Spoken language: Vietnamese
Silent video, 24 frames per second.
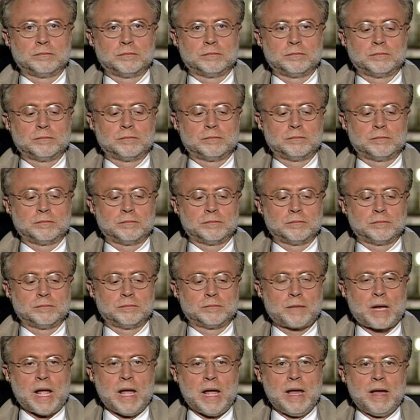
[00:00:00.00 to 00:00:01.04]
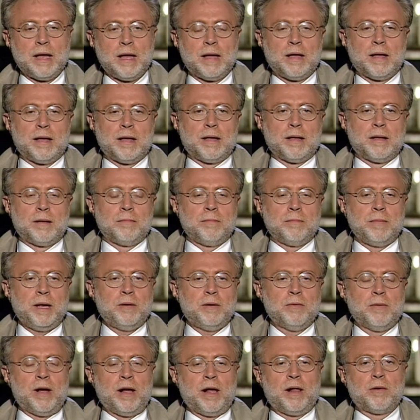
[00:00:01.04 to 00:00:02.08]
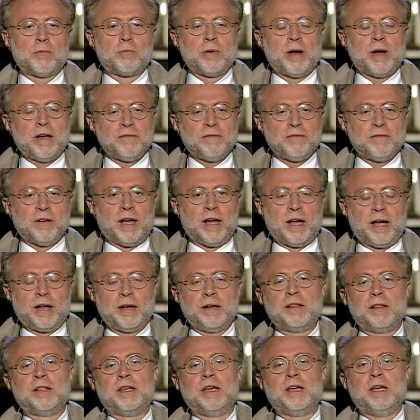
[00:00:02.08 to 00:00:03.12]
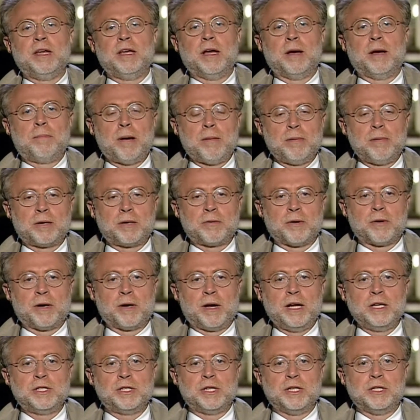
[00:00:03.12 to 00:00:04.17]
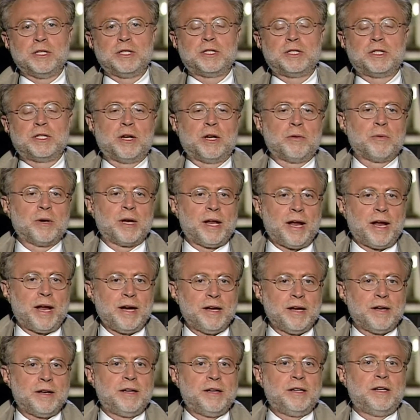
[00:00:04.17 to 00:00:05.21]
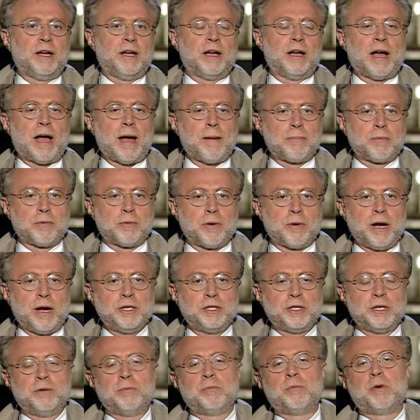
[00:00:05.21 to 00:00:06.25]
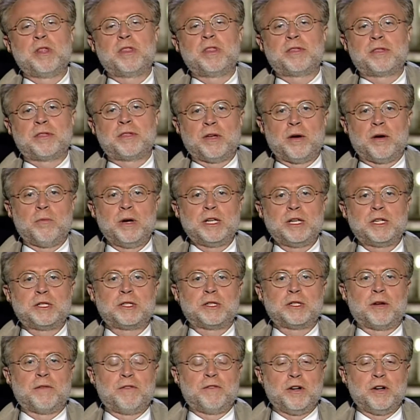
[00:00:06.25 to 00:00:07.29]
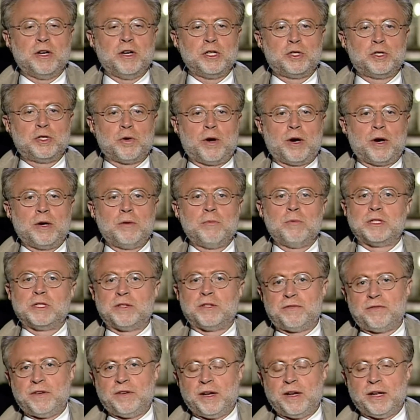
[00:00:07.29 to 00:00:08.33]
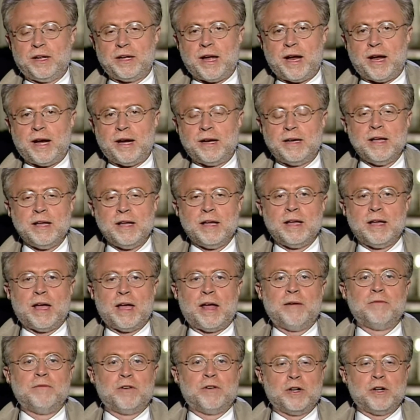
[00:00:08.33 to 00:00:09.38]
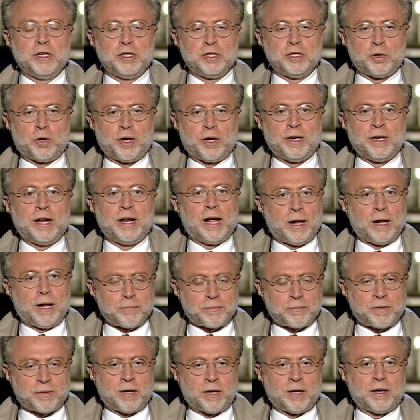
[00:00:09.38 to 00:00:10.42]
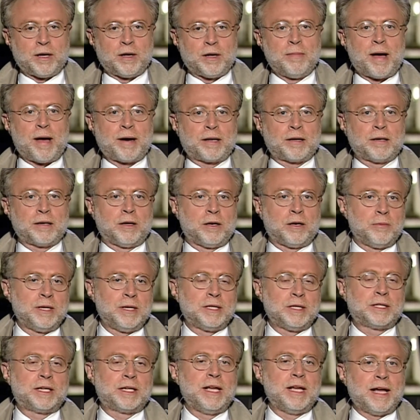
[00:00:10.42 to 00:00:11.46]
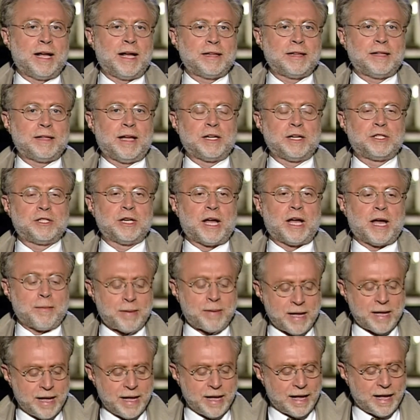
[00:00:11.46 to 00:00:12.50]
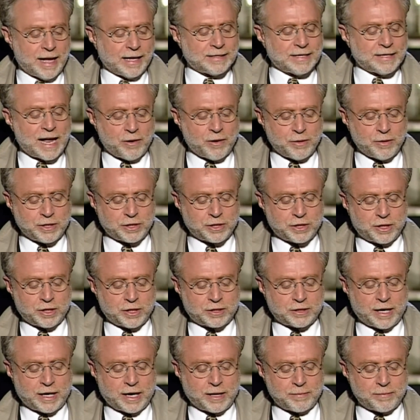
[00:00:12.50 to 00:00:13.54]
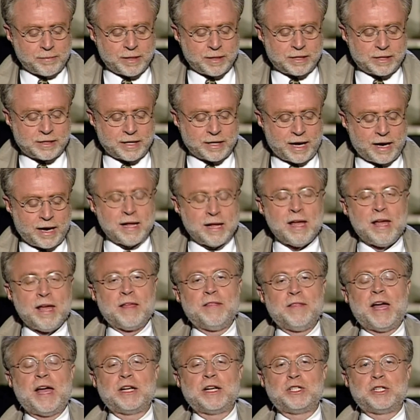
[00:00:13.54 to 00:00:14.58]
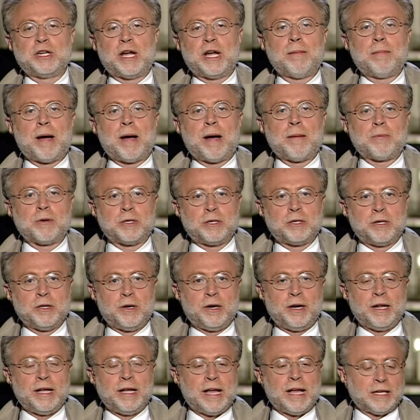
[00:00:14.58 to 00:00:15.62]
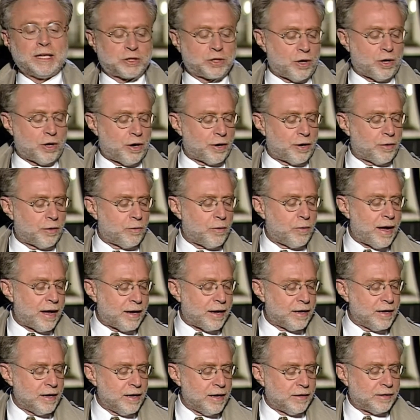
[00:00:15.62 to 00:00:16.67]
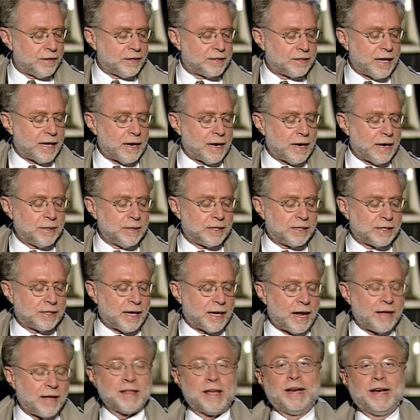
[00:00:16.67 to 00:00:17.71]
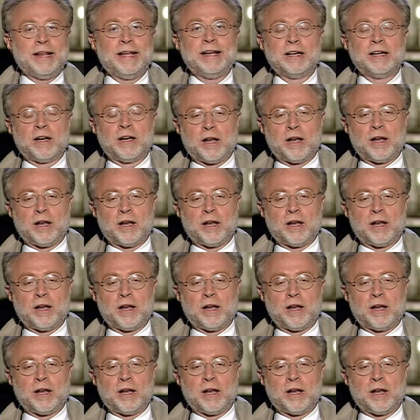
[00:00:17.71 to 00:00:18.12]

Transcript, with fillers: cái sự kiện mà đã một thời tốn rất nhiều giấy tờ tốn không biết bao nhiêu là báo chí lời qua tiếng lại đối với sự kiện của Monica Lewinsky và Tổng thống Bill Clinton. Và đến bây giờ qua cái một trong những cái sự kiện gần đây cho thắng thấy rằng vấn đề à, sách nhiễu tình dục, à, vấn đề